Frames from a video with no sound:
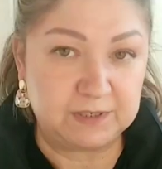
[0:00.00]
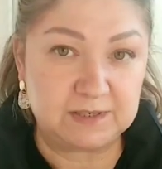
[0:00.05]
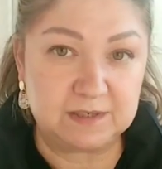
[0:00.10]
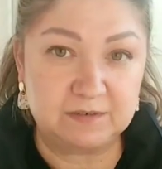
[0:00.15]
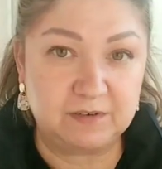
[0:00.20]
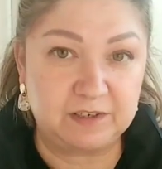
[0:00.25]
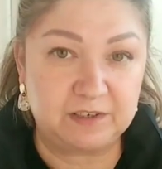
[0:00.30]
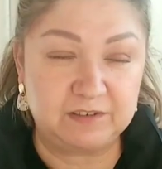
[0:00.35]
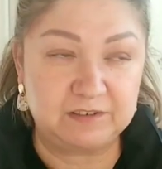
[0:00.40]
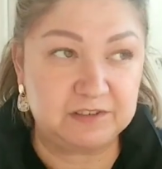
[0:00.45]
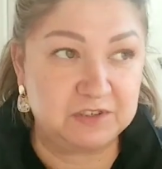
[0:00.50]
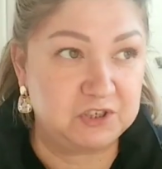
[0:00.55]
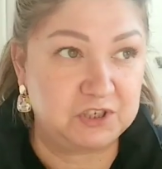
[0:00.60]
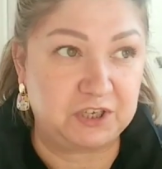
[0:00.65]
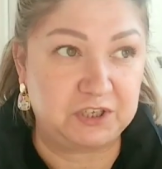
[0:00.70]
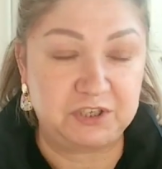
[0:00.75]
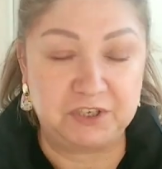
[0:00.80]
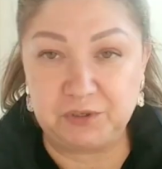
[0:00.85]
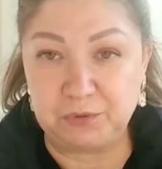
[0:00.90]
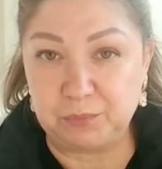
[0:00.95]
я заварила
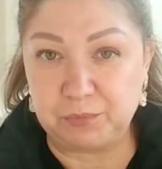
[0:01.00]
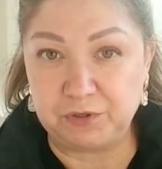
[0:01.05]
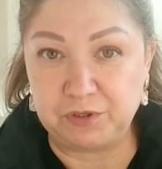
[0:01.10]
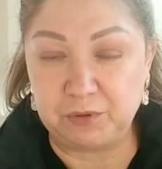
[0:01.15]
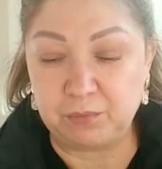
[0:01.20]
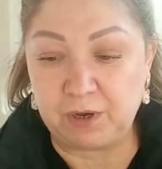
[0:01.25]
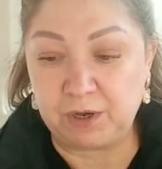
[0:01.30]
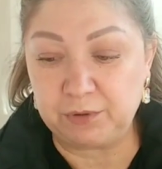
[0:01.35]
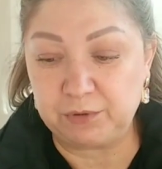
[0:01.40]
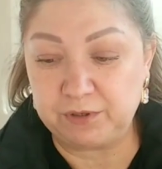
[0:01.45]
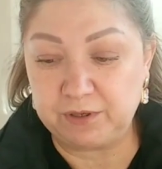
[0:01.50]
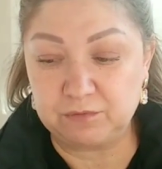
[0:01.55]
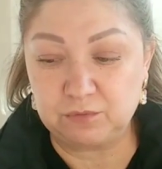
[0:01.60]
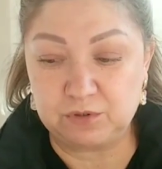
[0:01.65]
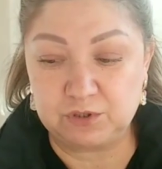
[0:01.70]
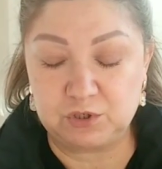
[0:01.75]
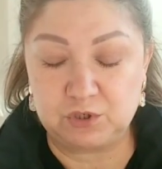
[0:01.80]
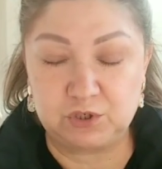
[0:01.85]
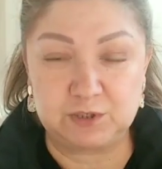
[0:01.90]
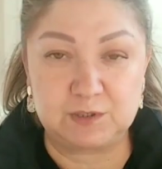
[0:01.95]
чай, я не понимаю. Я его
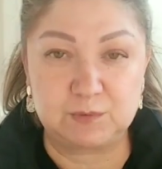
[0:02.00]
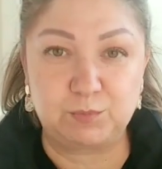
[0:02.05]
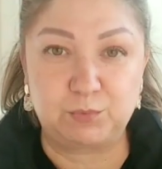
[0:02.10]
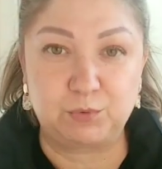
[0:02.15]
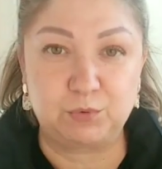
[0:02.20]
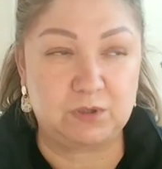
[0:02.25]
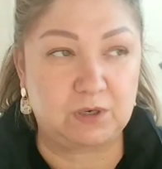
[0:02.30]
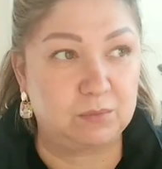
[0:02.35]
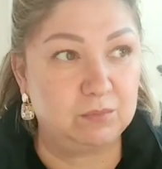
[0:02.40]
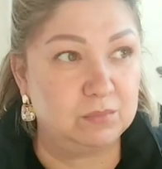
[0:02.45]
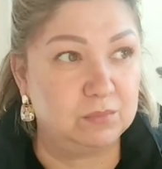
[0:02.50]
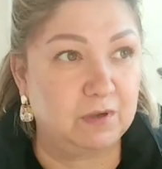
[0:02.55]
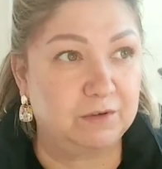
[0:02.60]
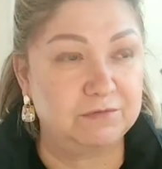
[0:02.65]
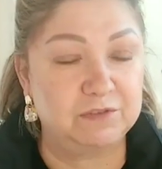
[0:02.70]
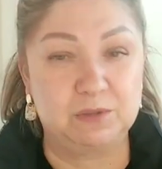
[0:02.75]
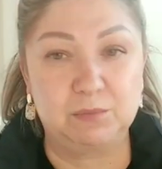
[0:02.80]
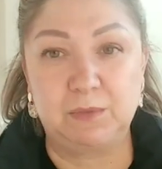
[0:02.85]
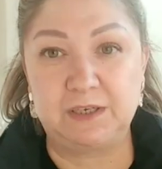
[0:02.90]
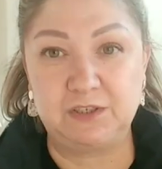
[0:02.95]
сейчас по утрам
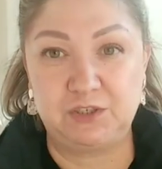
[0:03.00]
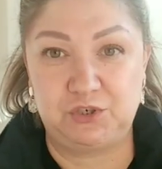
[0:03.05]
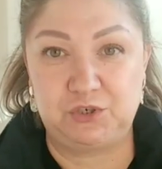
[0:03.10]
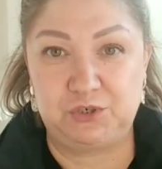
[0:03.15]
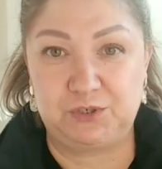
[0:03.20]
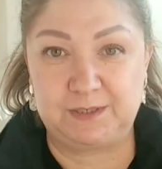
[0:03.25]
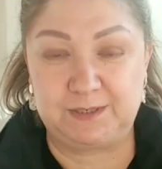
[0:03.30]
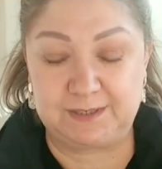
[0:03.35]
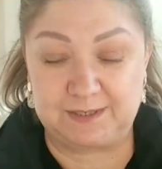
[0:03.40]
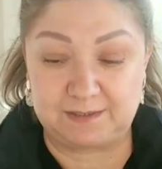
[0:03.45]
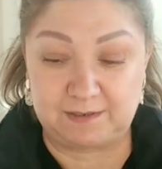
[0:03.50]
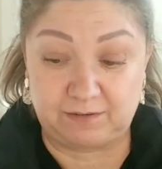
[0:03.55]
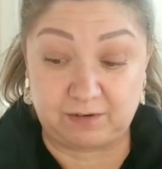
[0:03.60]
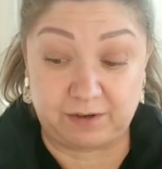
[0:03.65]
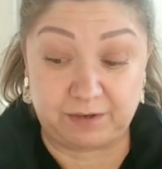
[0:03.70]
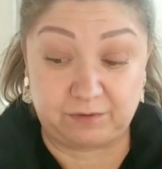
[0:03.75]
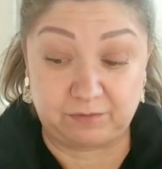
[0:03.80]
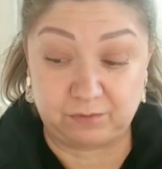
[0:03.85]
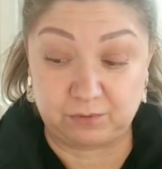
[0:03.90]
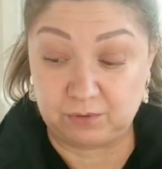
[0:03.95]
автоматически
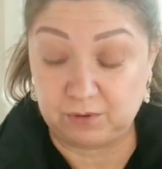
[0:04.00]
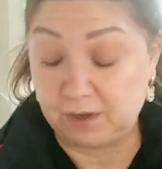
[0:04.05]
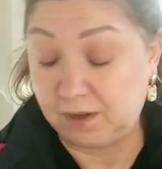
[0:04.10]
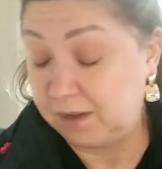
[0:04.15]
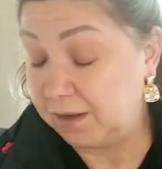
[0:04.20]
завариваю.